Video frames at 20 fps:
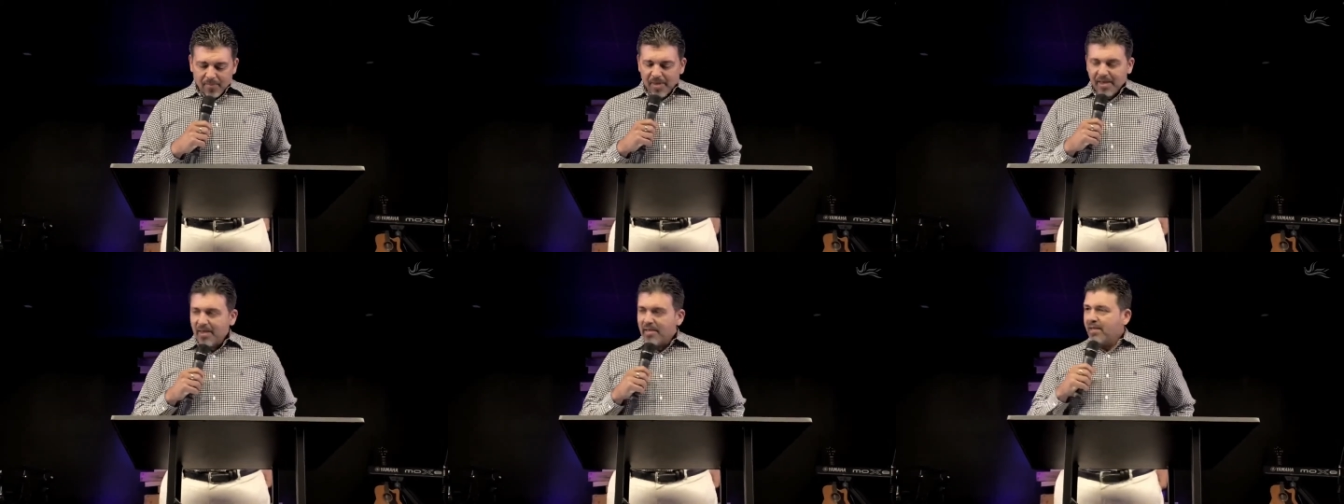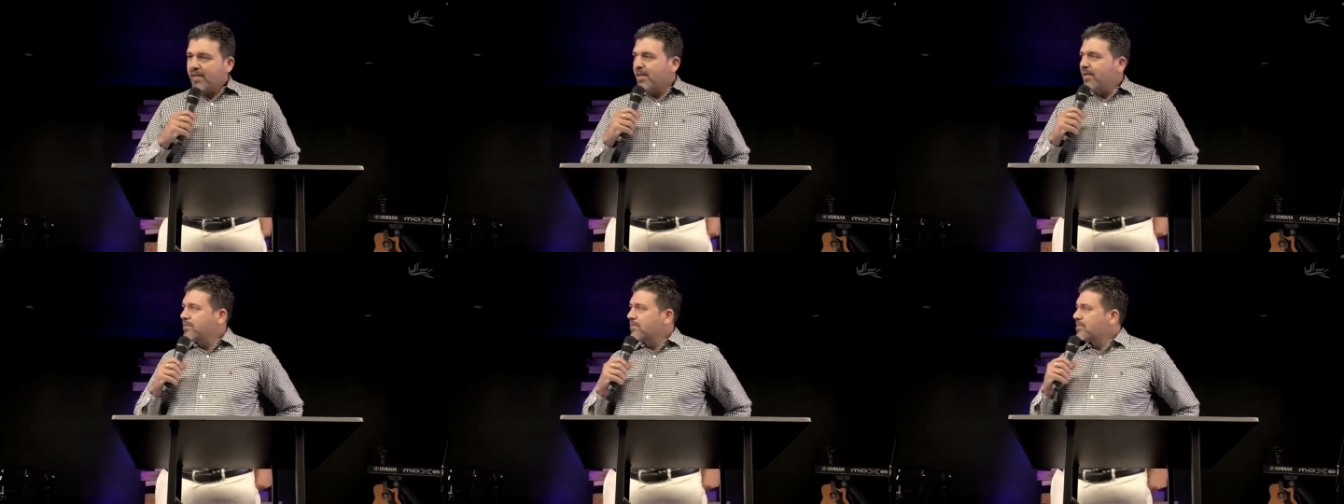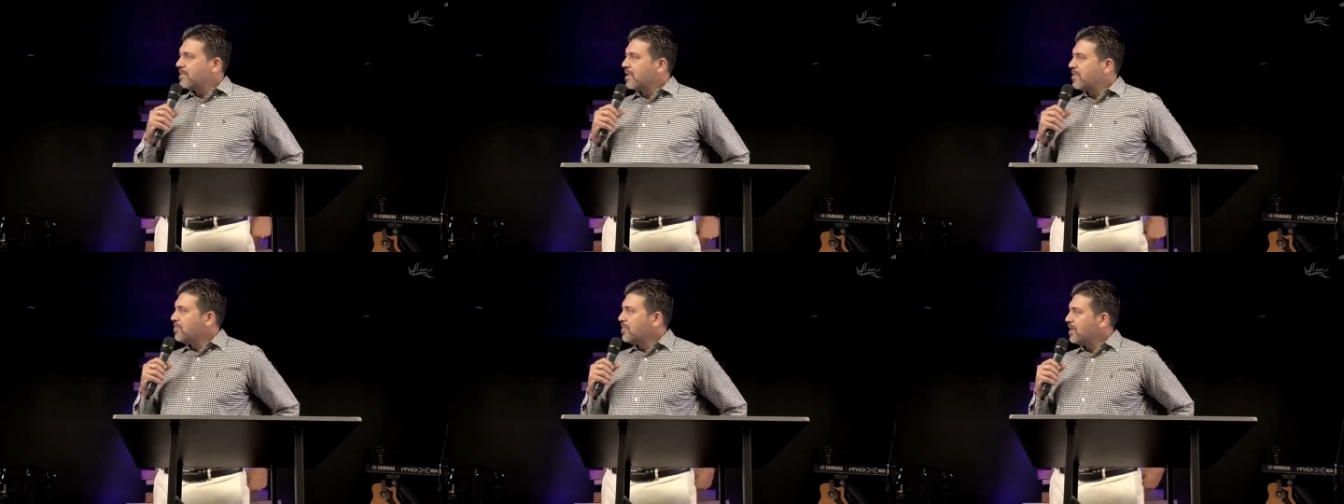Amém?
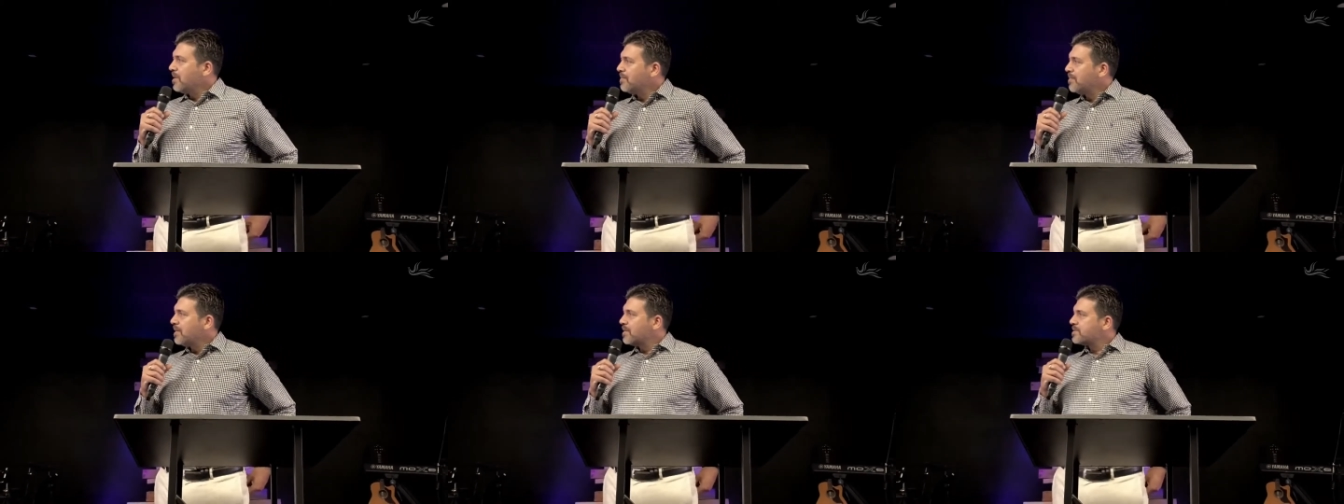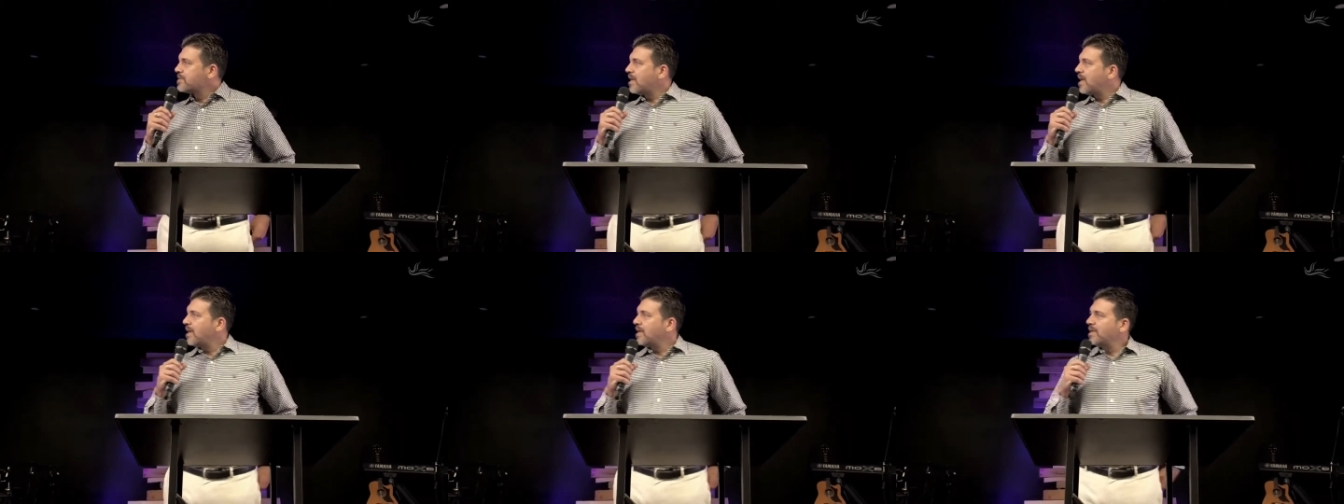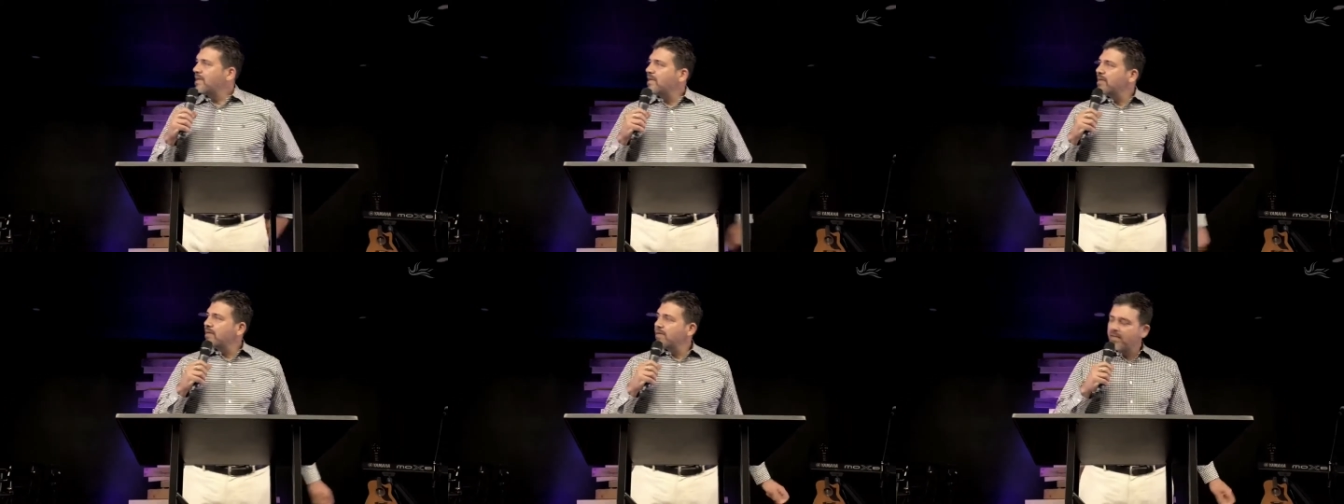Quem não tem Bíblia
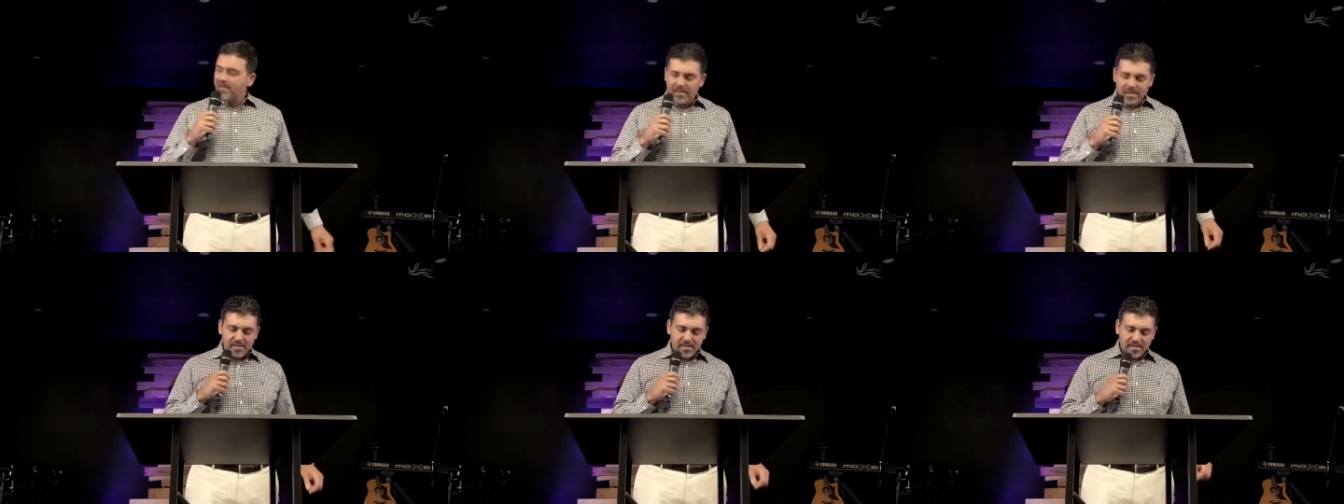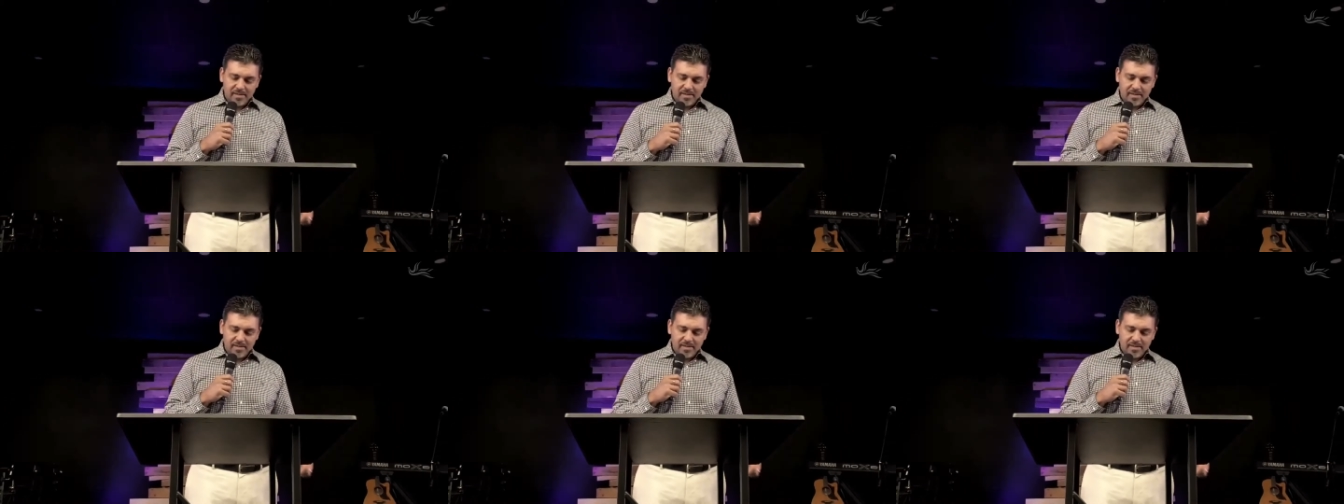está aí